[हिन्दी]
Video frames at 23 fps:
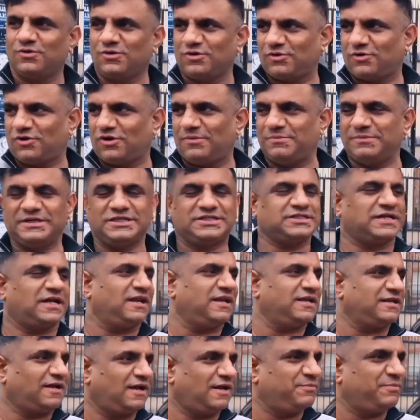उनको हम
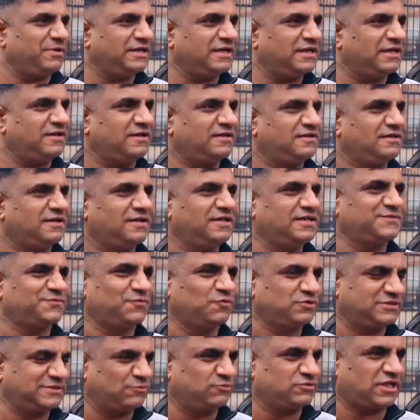इंशाल्लाह यहाँ पे ये
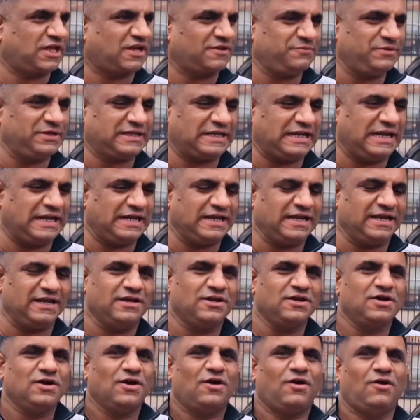इस फूड से मुतारफ भी कराएंगे